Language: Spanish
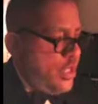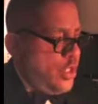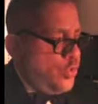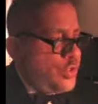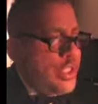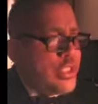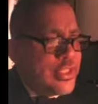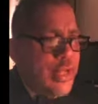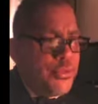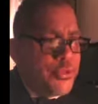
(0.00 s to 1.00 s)

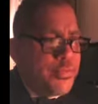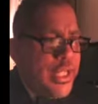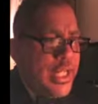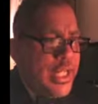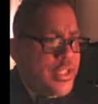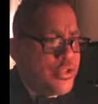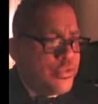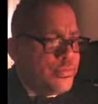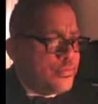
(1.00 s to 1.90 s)
Utilizamos para ello